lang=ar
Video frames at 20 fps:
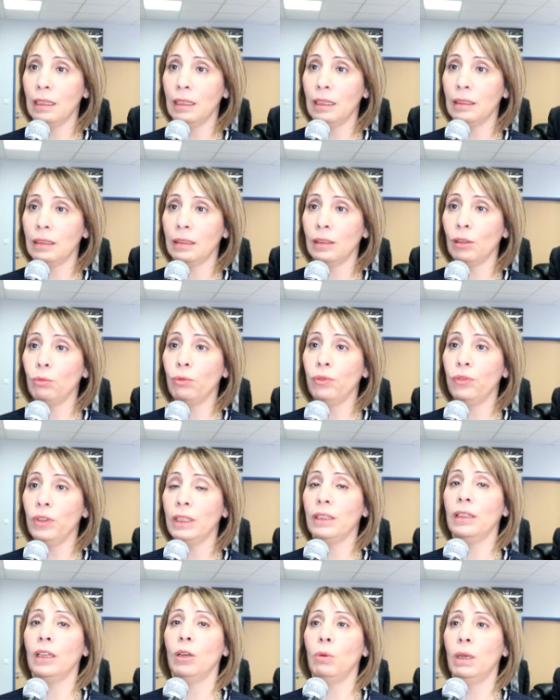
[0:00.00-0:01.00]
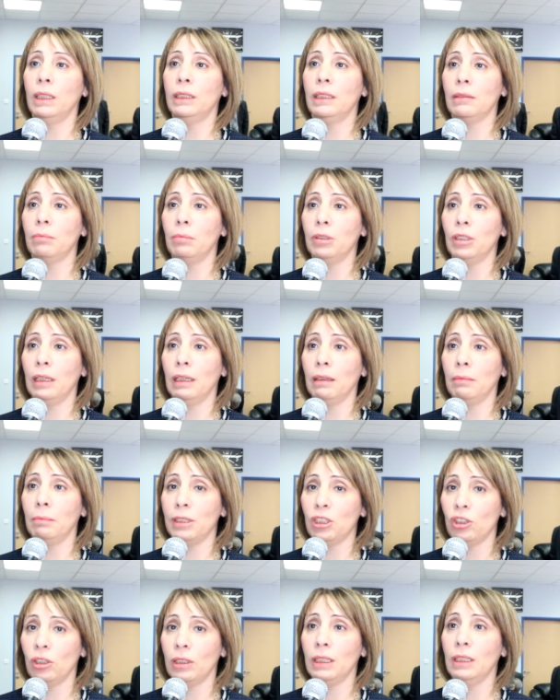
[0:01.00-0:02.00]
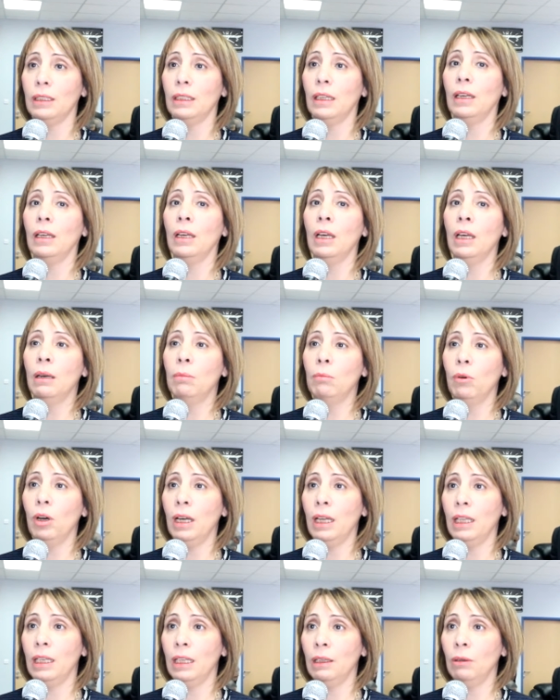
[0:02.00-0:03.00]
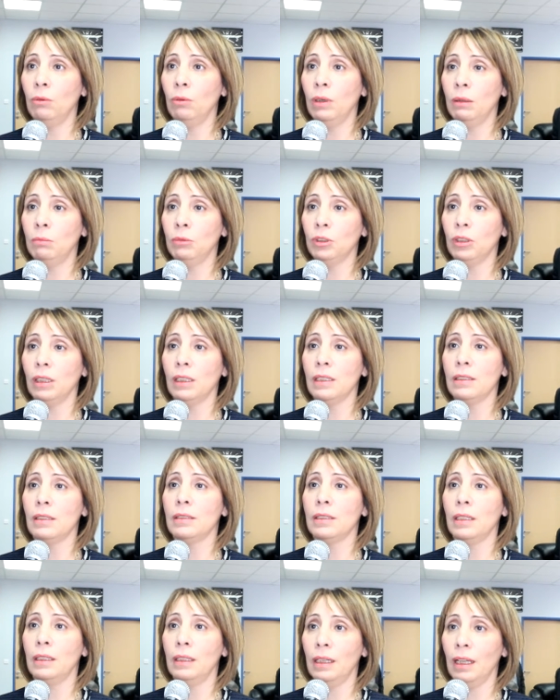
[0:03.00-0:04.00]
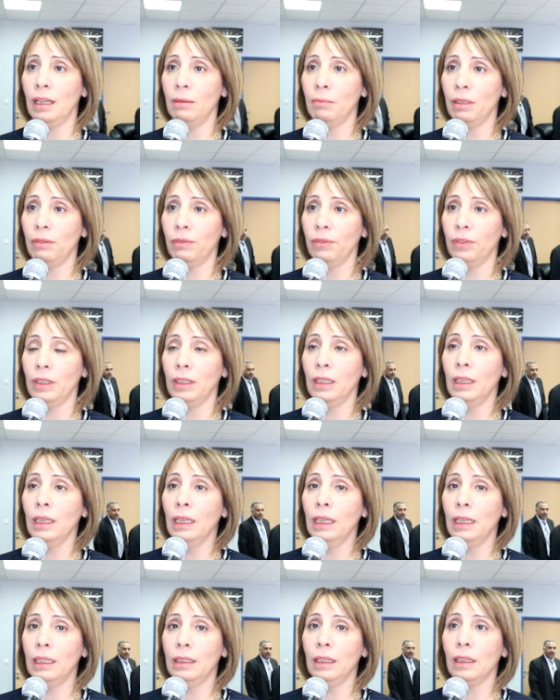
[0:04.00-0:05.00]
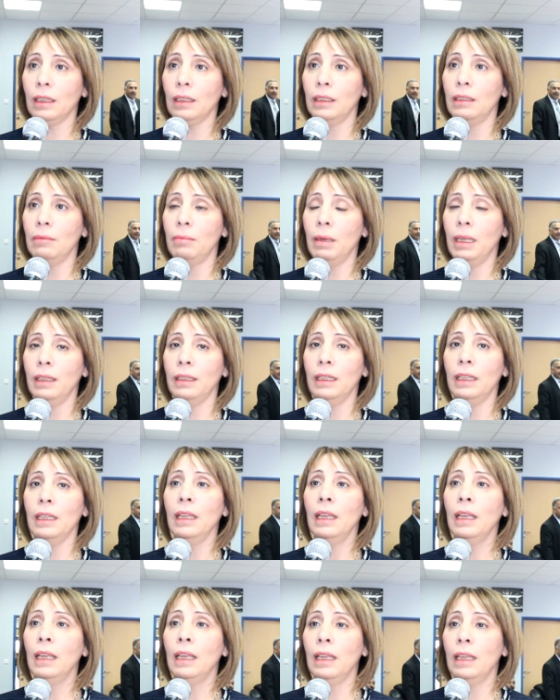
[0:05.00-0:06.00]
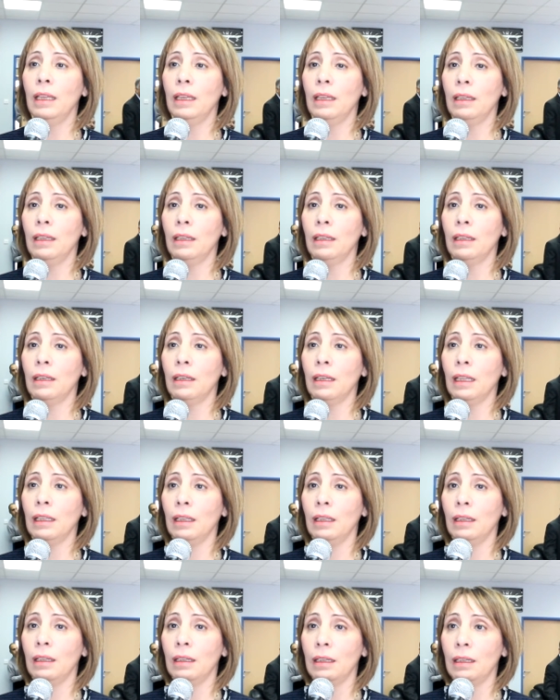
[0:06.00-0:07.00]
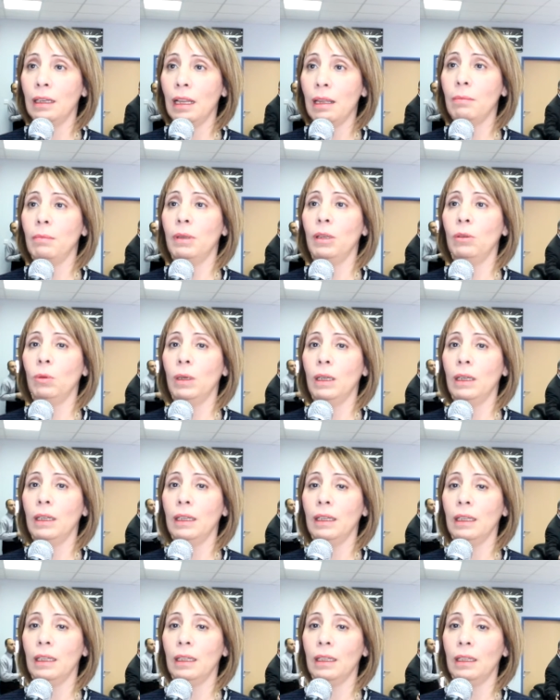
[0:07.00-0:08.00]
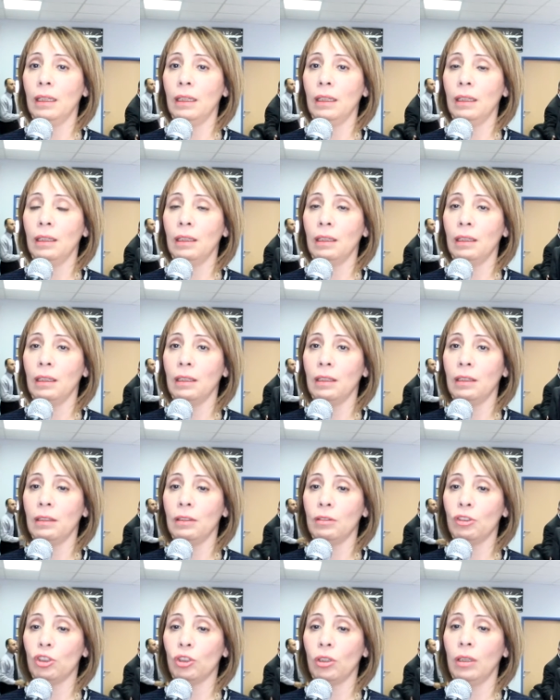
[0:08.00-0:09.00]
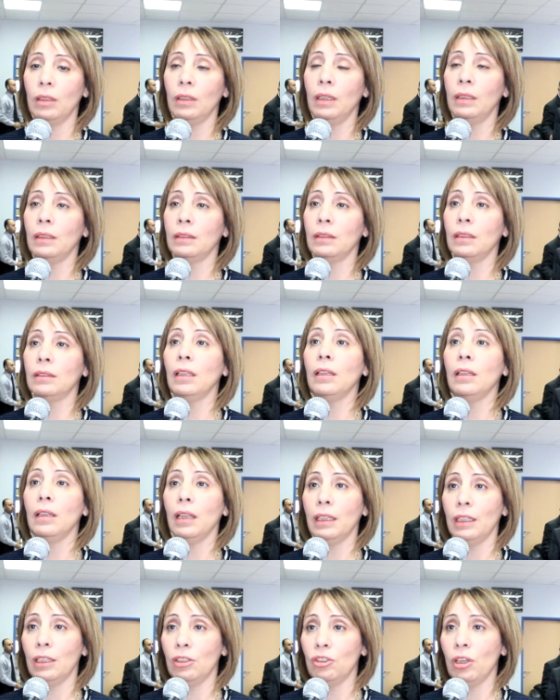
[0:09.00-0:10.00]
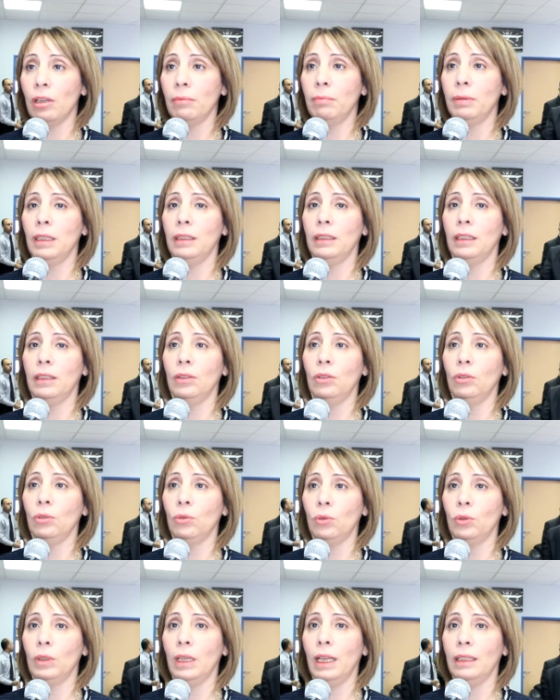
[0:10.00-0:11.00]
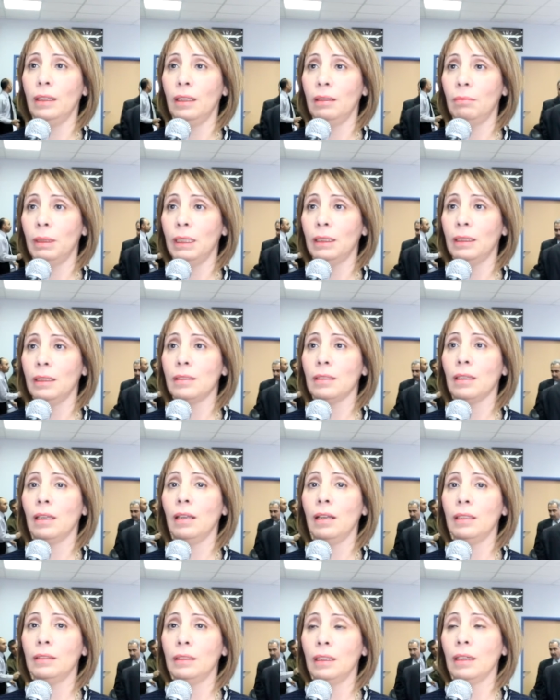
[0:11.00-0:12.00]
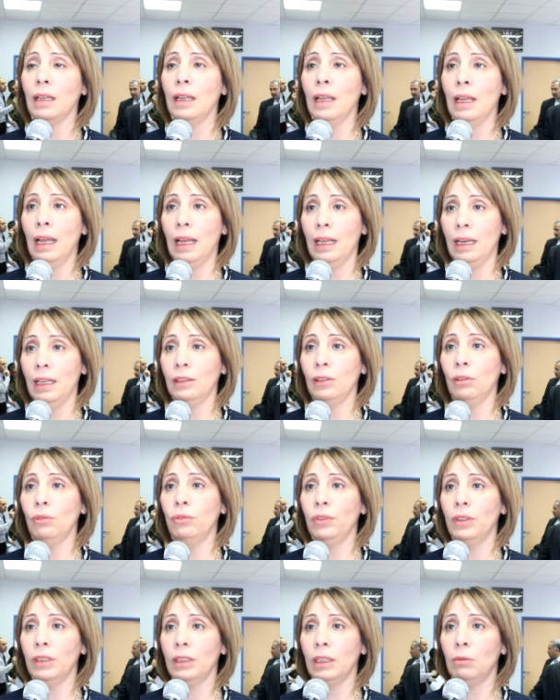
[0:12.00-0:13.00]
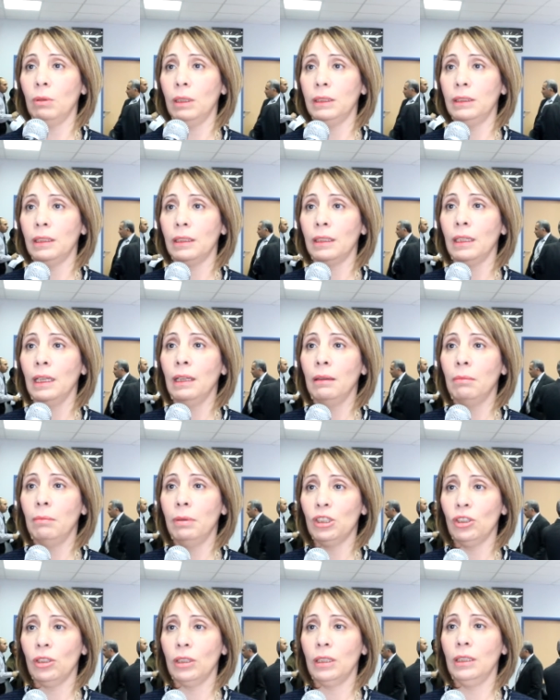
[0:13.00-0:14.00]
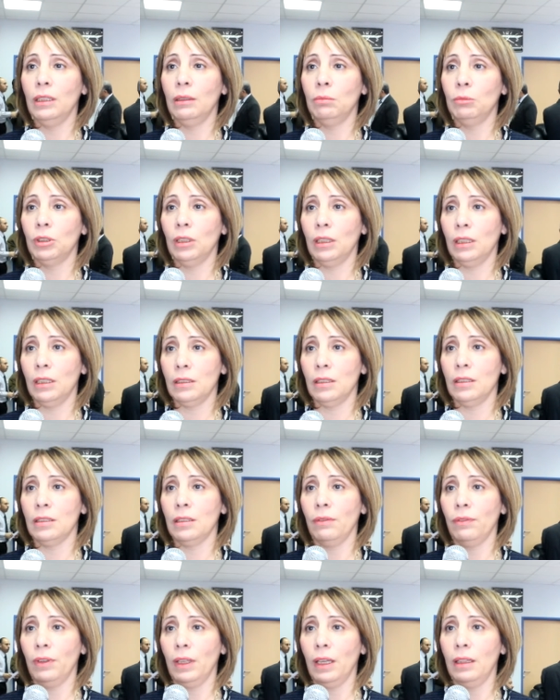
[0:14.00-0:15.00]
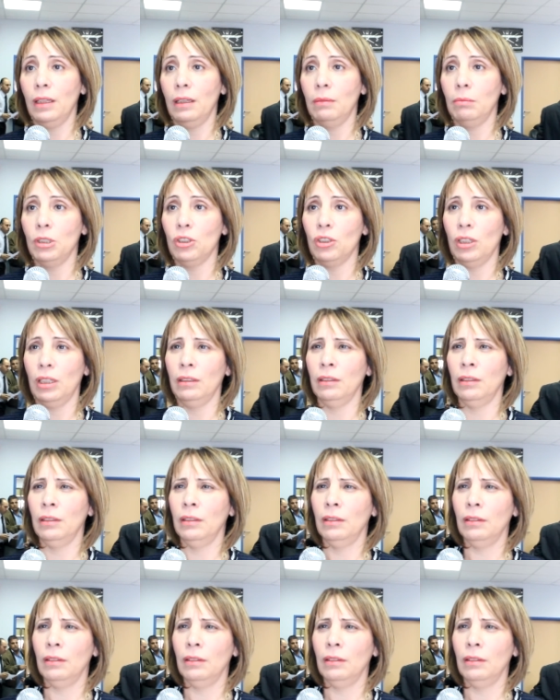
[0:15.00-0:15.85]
توفير كوادر بشريه مؤهله ومتخصصه للعمل في النقل البحري آه، آه، نامل وان آه، شاء الله نتطلع ايجابيا انه يكون هذا المركز قادر على توفير كوادر بشريه متخصصه في هذا المجال